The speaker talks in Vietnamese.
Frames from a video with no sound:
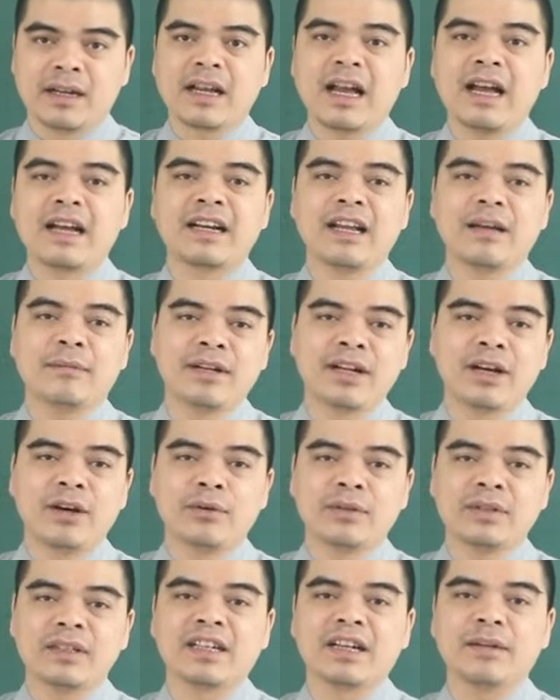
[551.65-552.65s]
Càng làm
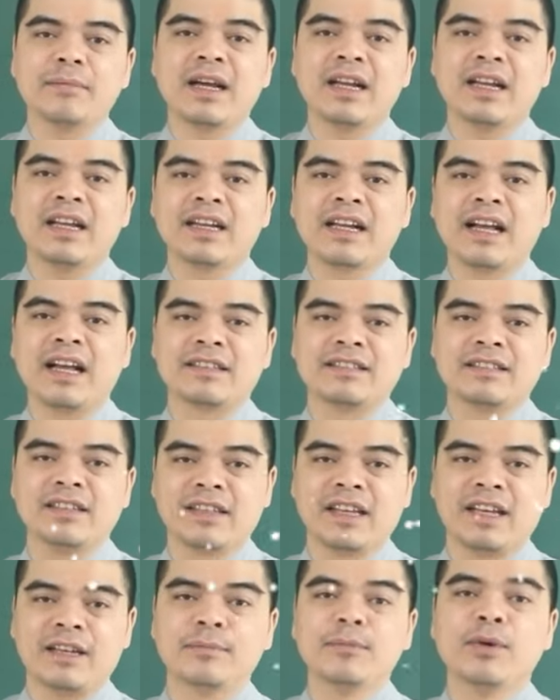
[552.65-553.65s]
lâu thì các bạn lại càng
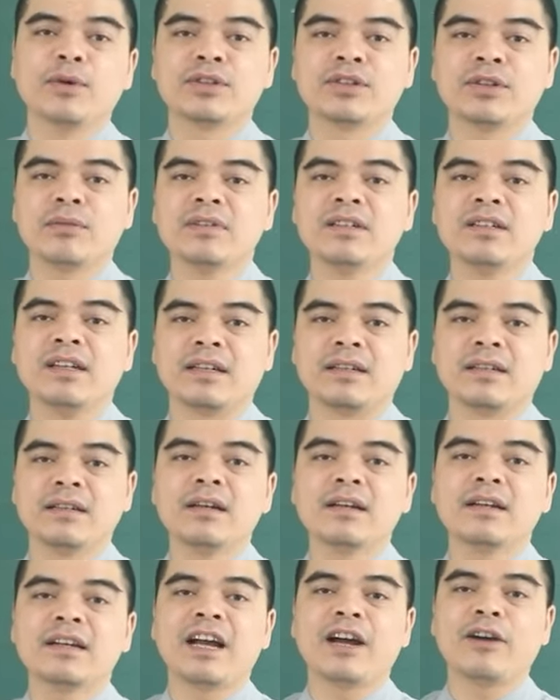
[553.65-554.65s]
trở thành một trong những người
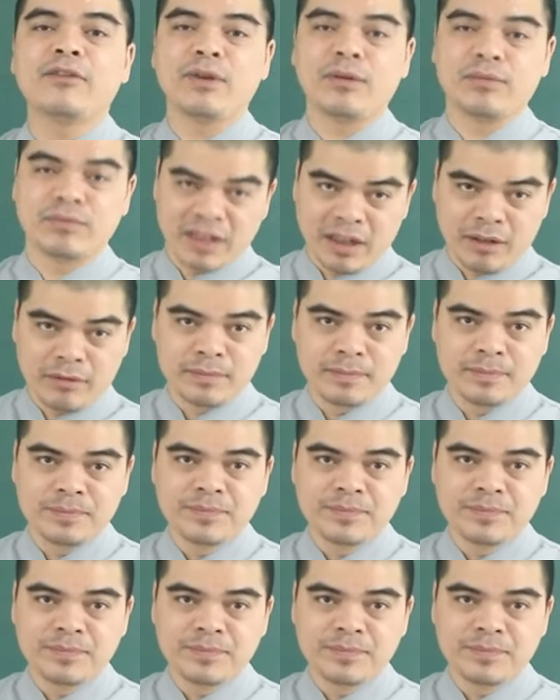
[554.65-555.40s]
đức cao vọng trọng,